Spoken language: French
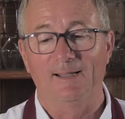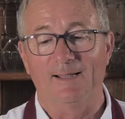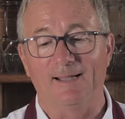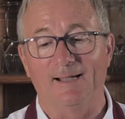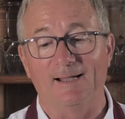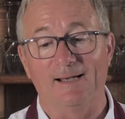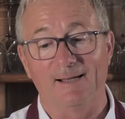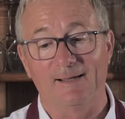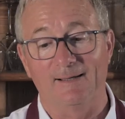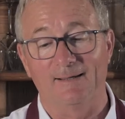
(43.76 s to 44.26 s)

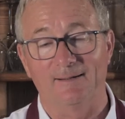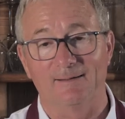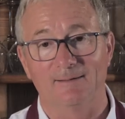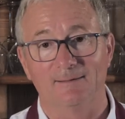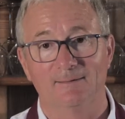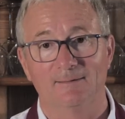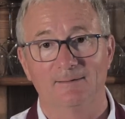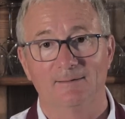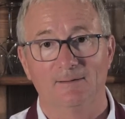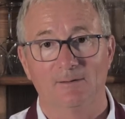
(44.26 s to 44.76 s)
et
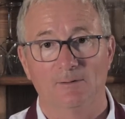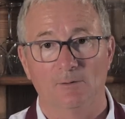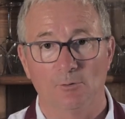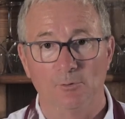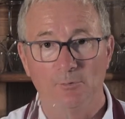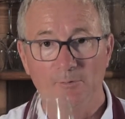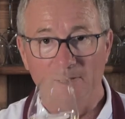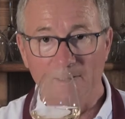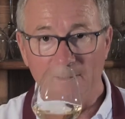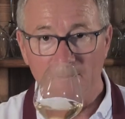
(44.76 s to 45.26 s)
claire.
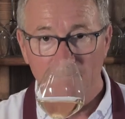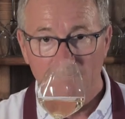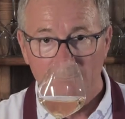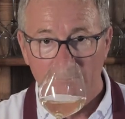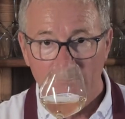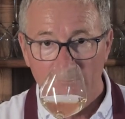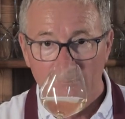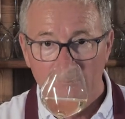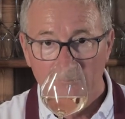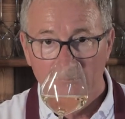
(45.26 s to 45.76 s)
Le nez,
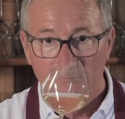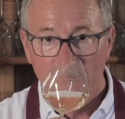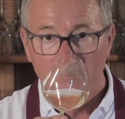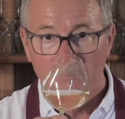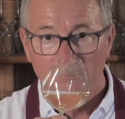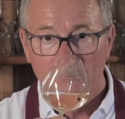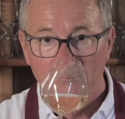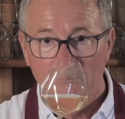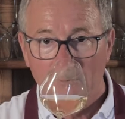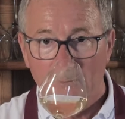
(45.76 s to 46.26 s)

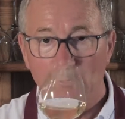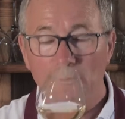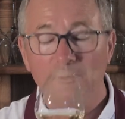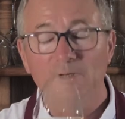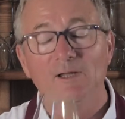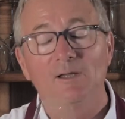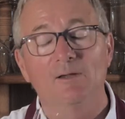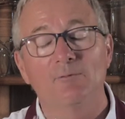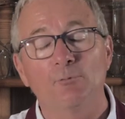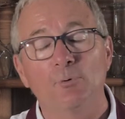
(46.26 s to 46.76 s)
le
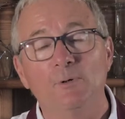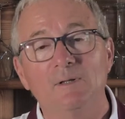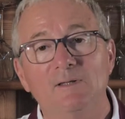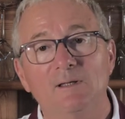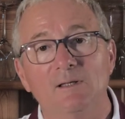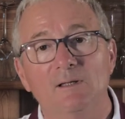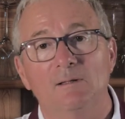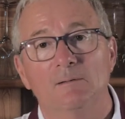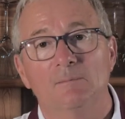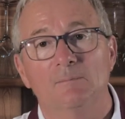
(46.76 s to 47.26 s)
nez est
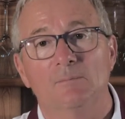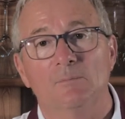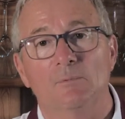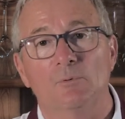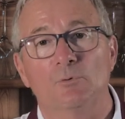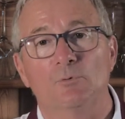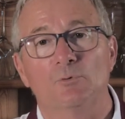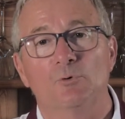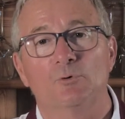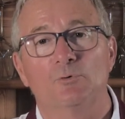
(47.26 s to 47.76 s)
fruité,
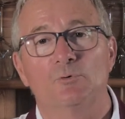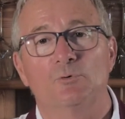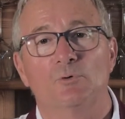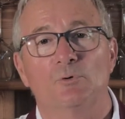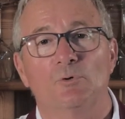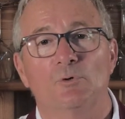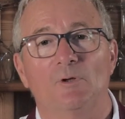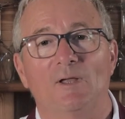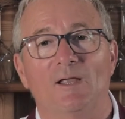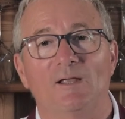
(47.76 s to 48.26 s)
aux
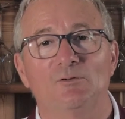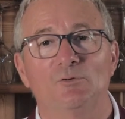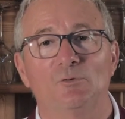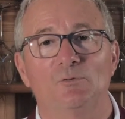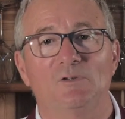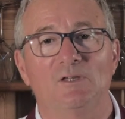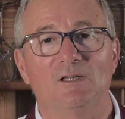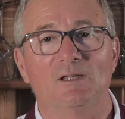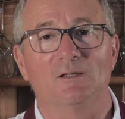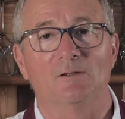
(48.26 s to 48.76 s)
notes euh,
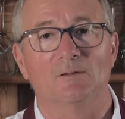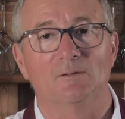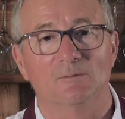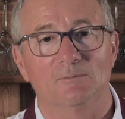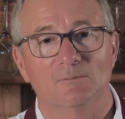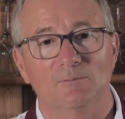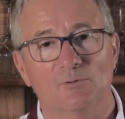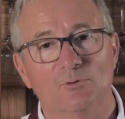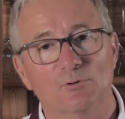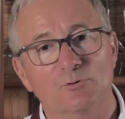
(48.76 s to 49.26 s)
exotiques,
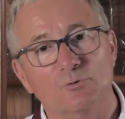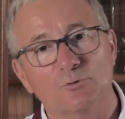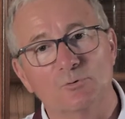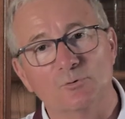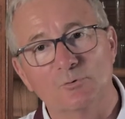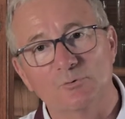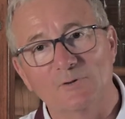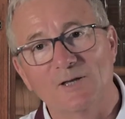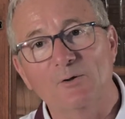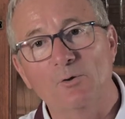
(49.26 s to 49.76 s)
notes
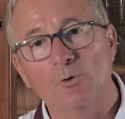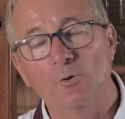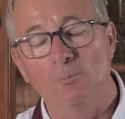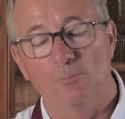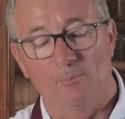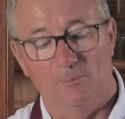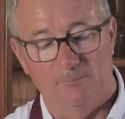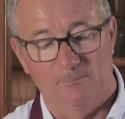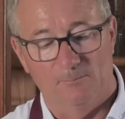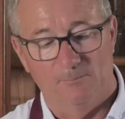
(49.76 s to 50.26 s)
d'agrumes,